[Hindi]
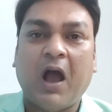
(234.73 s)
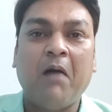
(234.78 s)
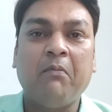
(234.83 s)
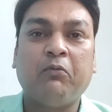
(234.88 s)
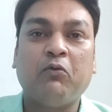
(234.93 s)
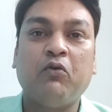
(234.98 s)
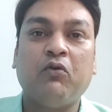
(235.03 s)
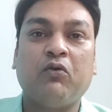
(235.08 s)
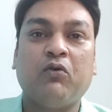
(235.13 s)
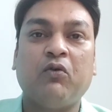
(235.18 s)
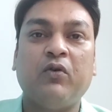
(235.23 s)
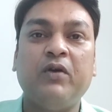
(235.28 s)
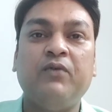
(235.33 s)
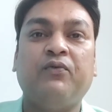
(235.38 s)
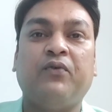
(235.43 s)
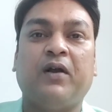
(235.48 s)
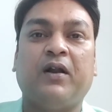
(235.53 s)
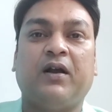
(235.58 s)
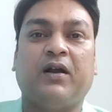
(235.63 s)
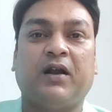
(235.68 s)
आपको
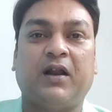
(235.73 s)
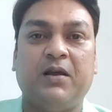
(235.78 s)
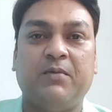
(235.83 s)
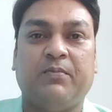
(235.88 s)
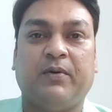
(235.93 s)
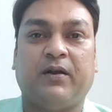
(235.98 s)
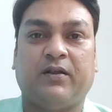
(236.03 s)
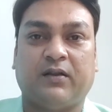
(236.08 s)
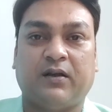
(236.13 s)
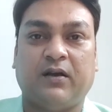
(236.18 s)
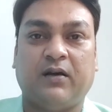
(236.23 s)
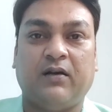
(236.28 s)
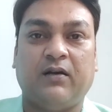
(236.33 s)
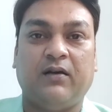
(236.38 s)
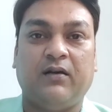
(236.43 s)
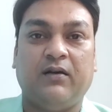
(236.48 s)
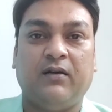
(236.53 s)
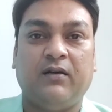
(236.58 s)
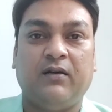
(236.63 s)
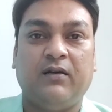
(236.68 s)
कोई फ़र्क नहीं पड़ता
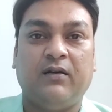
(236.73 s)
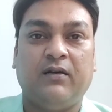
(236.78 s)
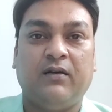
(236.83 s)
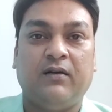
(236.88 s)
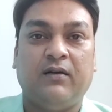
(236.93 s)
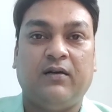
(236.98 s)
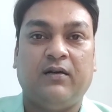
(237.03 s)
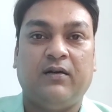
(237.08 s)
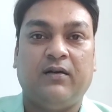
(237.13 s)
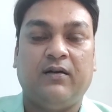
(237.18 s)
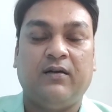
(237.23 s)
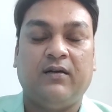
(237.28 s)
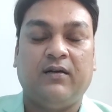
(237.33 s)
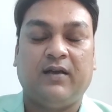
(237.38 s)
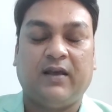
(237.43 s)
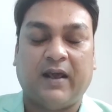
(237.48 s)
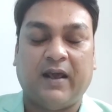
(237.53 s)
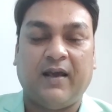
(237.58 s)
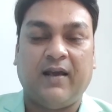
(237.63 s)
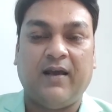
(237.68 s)

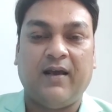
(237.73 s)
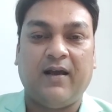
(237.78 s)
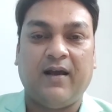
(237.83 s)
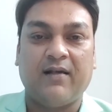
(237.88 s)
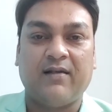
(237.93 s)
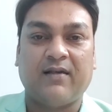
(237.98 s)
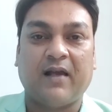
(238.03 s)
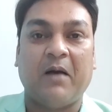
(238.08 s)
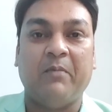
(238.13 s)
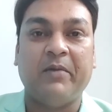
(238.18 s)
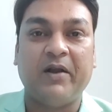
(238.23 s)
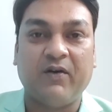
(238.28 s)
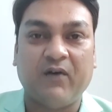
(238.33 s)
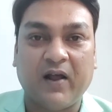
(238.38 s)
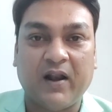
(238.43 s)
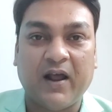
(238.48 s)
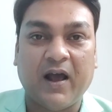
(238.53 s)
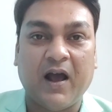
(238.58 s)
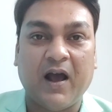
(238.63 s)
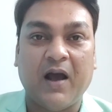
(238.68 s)
कि सामने
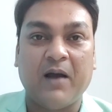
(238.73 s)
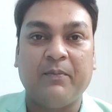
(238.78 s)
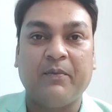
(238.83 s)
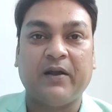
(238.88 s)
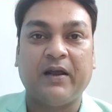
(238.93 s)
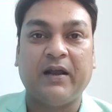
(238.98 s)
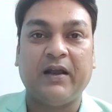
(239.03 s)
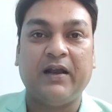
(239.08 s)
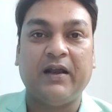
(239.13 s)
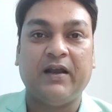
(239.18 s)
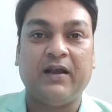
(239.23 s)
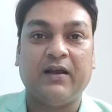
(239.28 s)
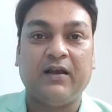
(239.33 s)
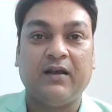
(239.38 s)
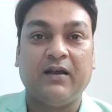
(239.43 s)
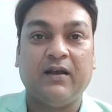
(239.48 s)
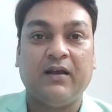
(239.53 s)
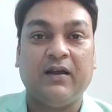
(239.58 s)
वाला आपके लिए